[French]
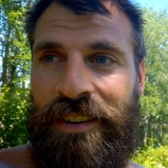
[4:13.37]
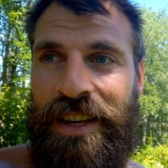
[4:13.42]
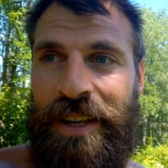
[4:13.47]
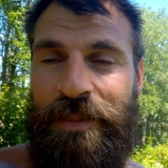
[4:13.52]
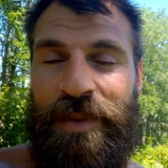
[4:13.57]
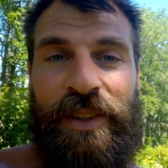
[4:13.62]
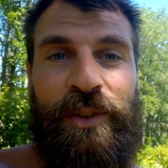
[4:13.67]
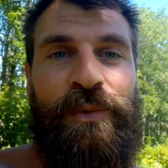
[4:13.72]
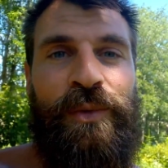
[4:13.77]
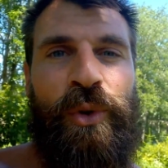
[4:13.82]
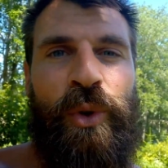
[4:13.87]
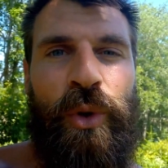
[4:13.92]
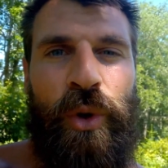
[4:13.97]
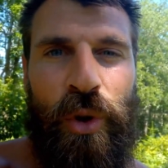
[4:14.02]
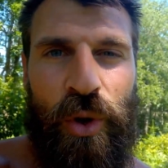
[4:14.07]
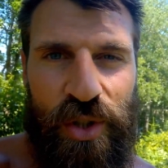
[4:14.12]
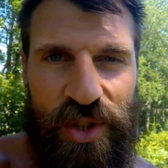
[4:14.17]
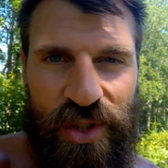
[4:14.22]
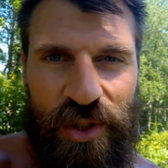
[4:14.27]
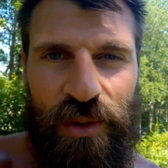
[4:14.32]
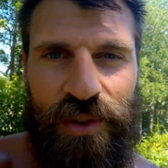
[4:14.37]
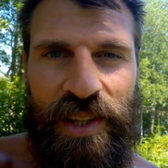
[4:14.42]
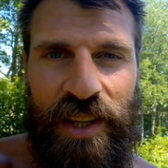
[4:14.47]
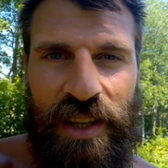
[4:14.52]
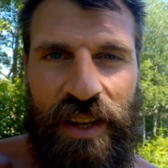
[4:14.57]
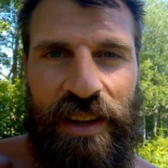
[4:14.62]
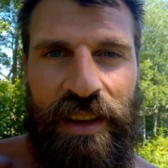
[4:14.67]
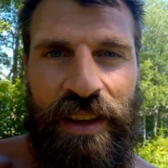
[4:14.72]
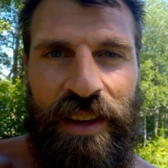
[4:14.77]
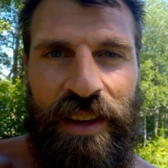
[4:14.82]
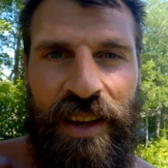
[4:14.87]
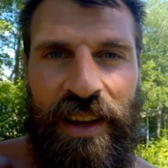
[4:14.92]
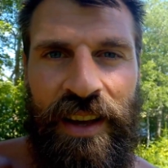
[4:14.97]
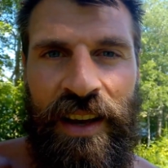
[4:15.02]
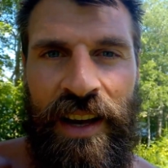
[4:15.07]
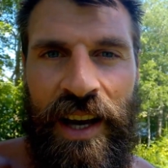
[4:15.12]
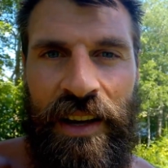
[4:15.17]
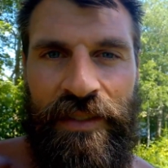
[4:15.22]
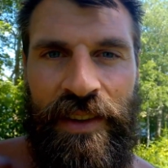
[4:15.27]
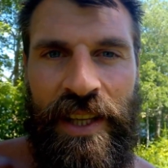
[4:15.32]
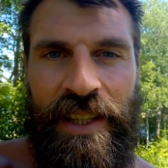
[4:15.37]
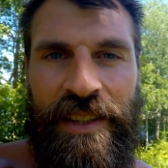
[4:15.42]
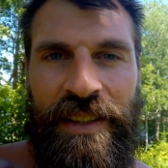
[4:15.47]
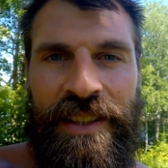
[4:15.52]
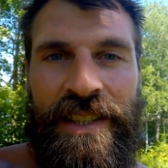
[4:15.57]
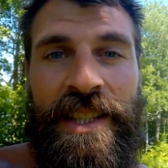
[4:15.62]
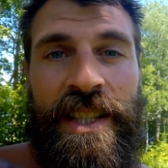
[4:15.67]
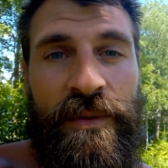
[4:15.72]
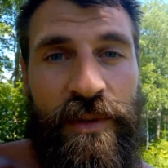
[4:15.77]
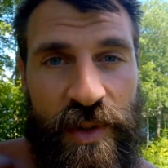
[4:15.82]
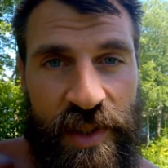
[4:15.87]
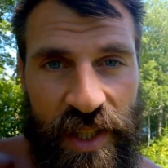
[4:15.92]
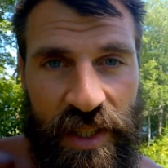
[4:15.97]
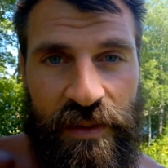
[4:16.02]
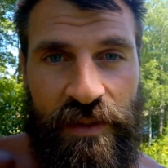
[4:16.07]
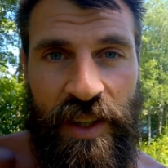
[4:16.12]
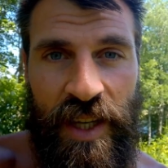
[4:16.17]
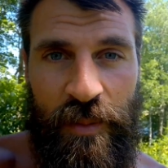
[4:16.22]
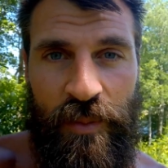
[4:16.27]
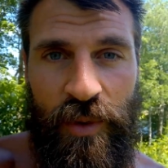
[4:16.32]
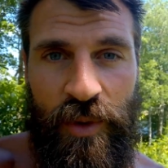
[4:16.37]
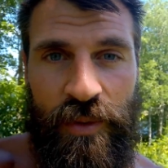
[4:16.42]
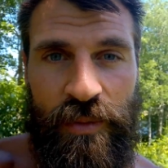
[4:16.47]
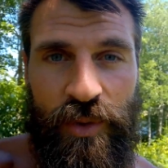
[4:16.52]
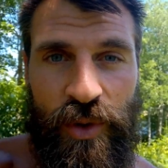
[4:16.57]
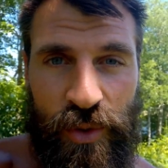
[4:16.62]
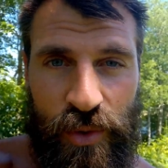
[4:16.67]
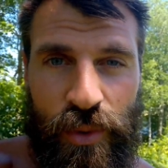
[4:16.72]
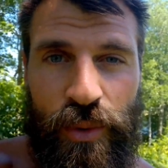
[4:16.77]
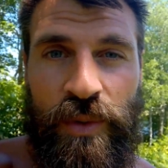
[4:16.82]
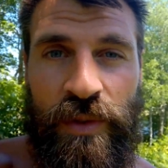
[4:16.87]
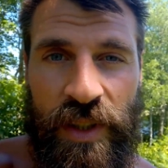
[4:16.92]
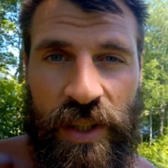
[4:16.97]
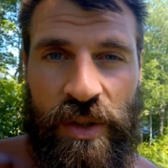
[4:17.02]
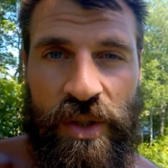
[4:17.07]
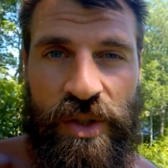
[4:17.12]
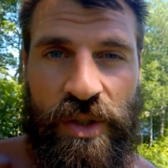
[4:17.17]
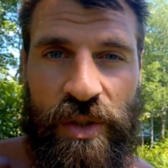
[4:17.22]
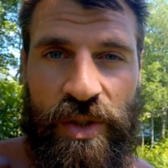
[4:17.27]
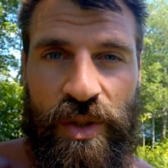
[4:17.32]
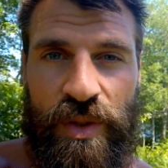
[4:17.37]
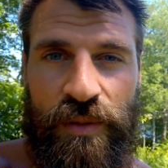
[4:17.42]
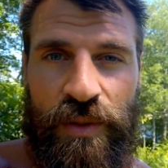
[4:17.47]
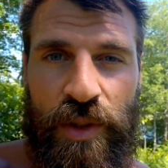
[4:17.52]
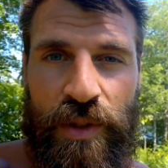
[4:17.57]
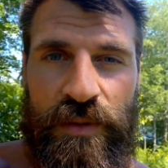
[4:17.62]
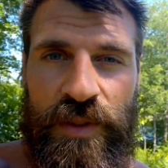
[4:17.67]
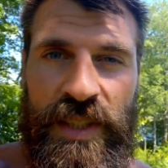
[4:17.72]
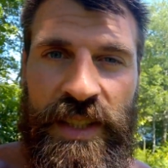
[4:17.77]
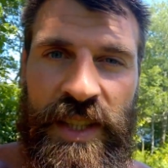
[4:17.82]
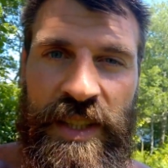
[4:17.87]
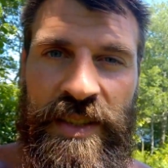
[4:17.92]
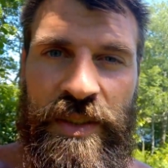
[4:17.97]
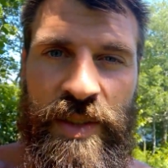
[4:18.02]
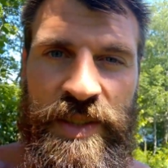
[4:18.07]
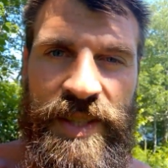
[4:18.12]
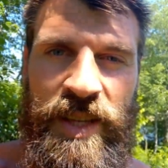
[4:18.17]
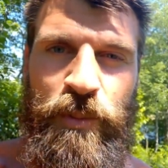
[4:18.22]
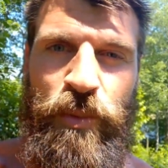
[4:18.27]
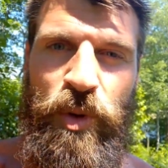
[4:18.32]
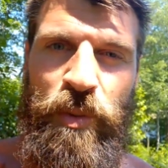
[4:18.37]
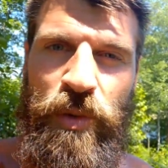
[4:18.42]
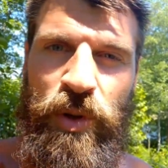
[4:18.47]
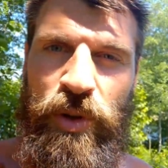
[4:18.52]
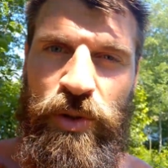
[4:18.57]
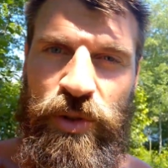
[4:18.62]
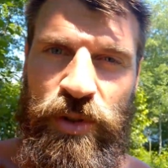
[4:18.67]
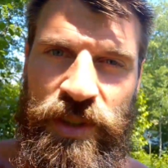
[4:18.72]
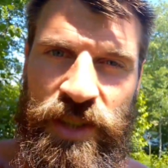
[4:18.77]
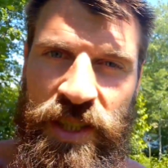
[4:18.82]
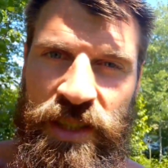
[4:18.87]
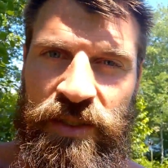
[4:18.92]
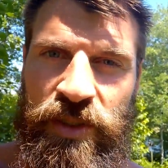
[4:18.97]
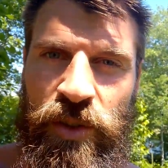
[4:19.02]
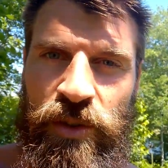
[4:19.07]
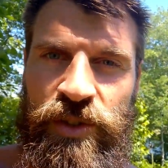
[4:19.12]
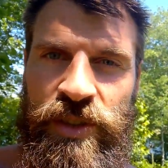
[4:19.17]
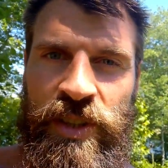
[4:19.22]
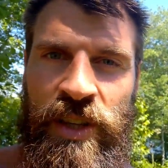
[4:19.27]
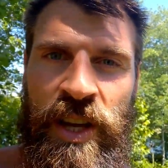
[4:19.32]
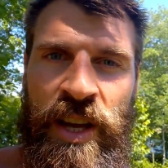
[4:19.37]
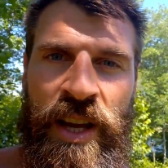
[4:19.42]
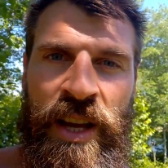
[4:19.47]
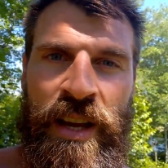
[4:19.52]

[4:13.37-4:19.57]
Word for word: eh bien, de vous recentrer avec qui vous êtes vraiment, de trouver le sens de votre vie, d'être dans un moment de détente,